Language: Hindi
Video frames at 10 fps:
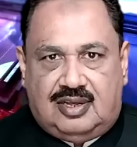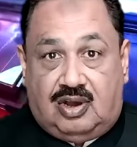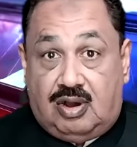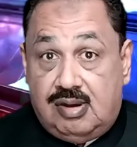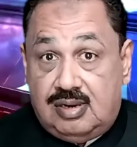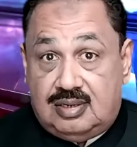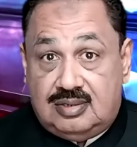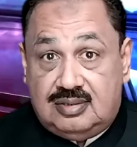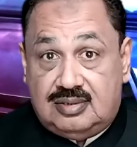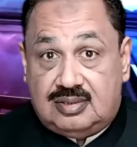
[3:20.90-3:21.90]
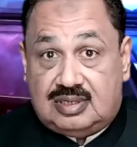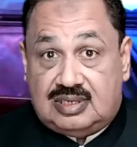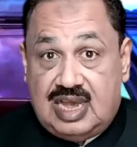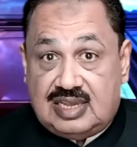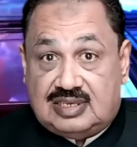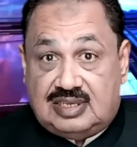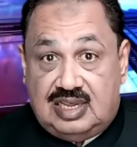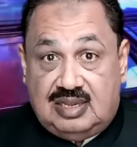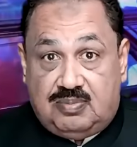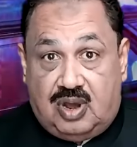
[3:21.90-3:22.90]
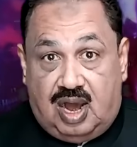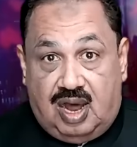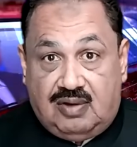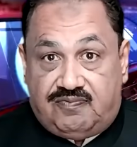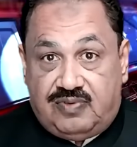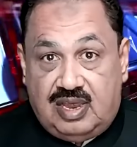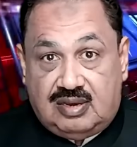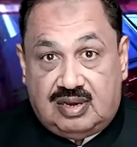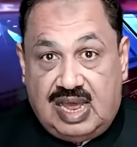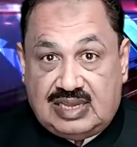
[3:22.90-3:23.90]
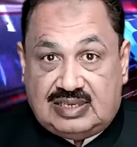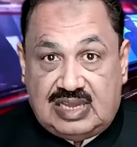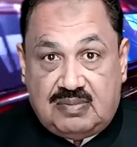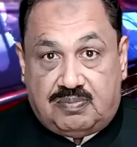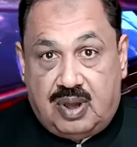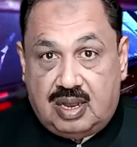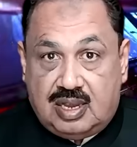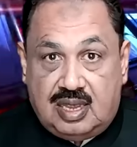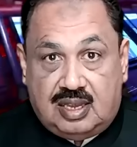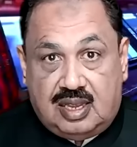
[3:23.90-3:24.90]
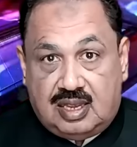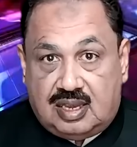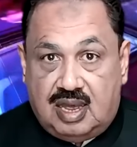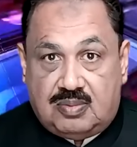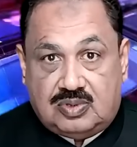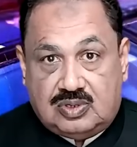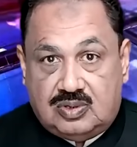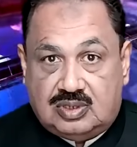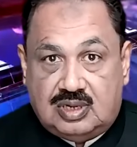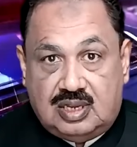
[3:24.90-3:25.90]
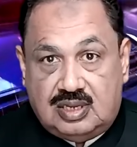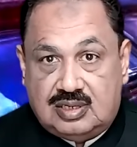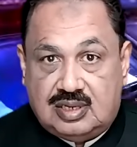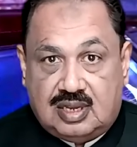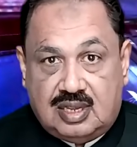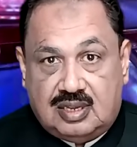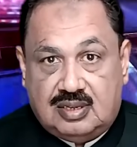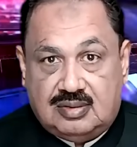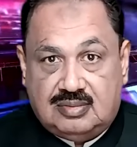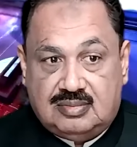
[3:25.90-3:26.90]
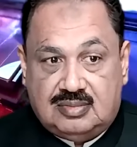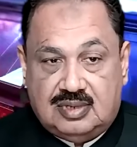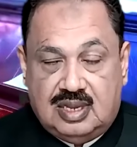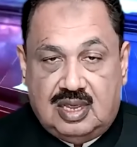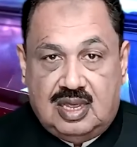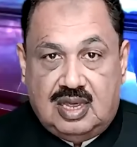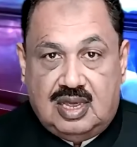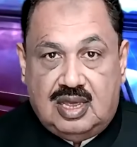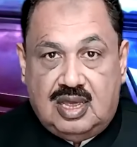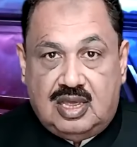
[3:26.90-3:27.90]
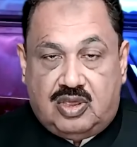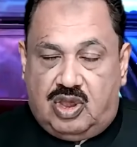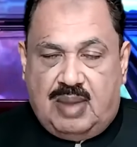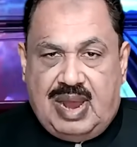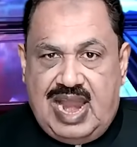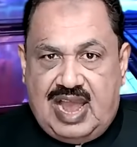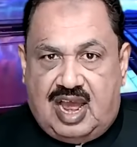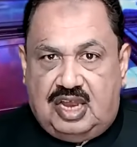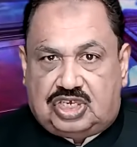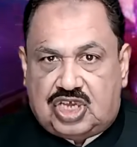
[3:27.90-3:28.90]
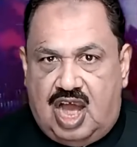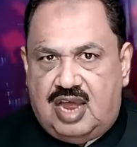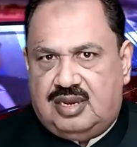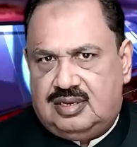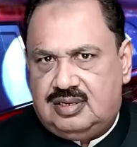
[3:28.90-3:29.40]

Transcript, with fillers: और सियासी मुहालफिन ऐसे भागेंगे कि आप सोच नहीं सकेंगे क्योंकि बल्ले का निशान